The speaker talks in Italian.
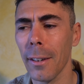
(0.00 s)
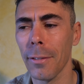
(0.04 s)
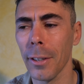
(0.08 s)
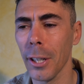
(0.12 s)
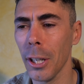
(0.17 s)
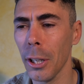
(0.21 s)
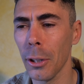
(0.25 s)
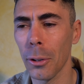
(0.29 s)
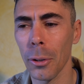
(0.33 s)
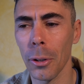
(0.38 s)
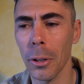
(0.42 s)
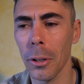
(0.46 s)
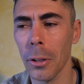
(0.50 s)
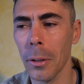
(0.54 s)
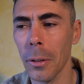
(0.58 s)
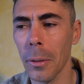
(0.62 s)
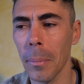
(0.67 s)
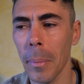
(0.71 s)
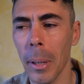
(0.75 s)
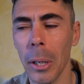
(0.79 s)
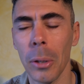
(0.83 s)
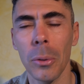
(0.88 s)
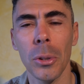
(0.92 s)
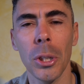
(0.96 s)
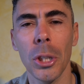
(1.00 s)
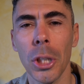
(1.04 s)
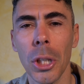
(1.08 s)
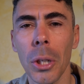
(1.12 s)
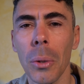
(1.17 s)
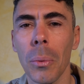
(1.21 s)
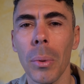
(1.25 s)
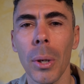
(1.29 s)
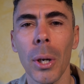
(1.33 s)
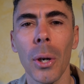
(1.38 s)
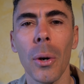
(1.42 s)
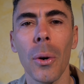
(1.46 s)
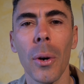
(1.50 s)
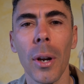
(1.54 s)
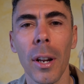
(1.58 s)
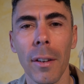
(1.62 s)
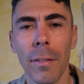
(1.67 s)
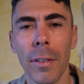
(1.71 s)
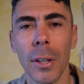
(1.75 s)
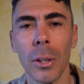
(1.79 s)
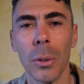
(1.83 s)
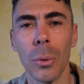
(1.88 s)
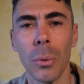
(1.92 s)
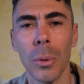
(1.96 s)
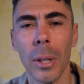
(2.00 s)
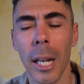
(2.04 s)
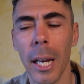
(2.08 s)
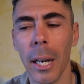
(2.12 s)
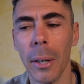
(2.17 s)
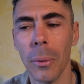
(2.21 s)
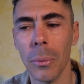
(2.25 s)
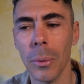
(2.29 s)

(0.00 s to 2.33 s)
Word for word: finito in meno di 5 ore, ha fatto una,